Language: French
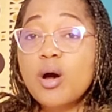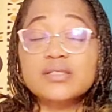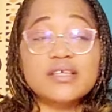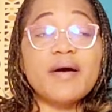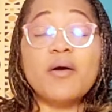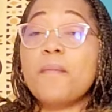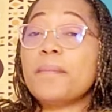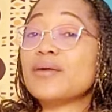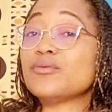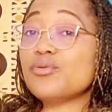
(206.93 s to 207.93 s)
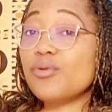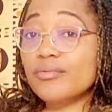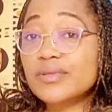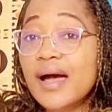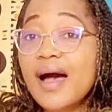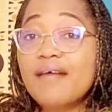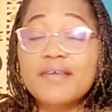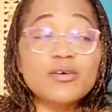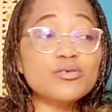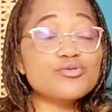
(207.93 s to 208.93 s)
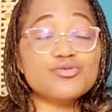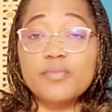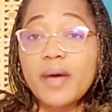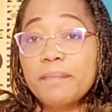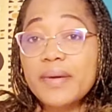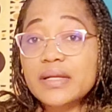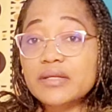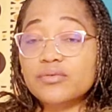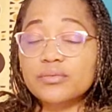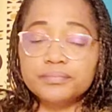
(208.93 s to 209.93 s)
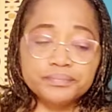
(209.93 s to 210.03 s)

Ça va encore prendre longtemps avant que tu ne m'appelles et tout.